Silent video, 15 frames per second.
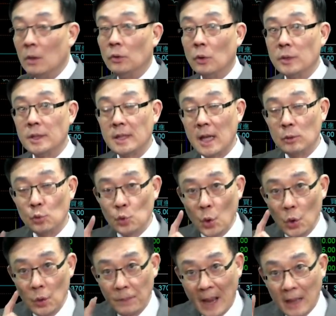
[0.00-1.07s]
都是在
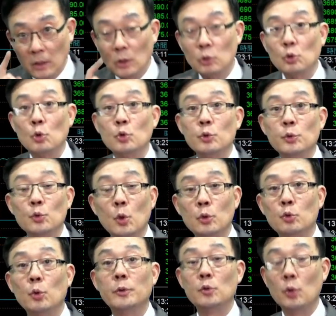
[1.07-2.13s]
最后一盘哦做出做
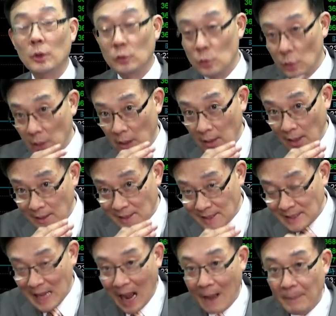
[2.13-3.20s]
出做做到一趟
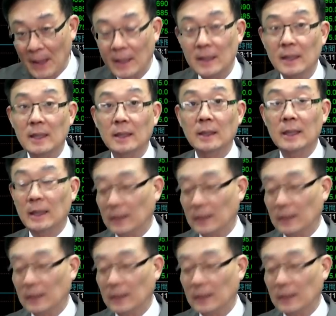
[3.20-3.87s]
杀盘的一个一个